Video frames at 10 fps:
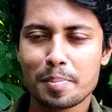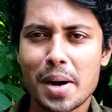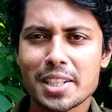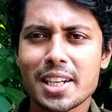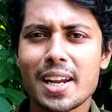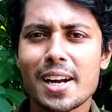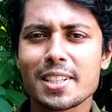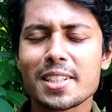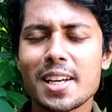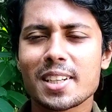মার্শাল
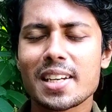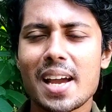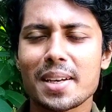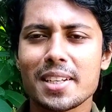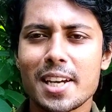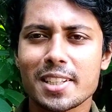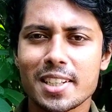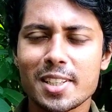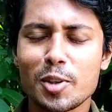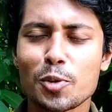আর্ট কিং কিং
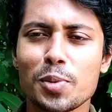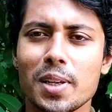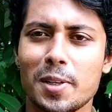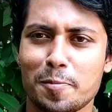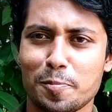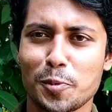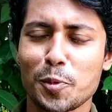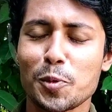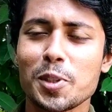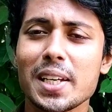অ্যাকশান হিরো রুবেল
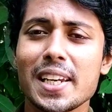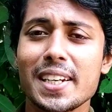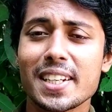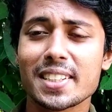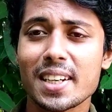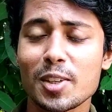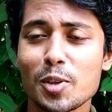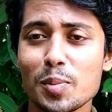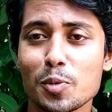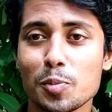অন্যদিকে লেডি অ্যাকশান
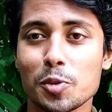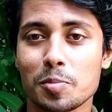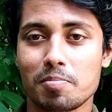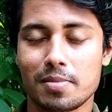হিরোইন মুনমুন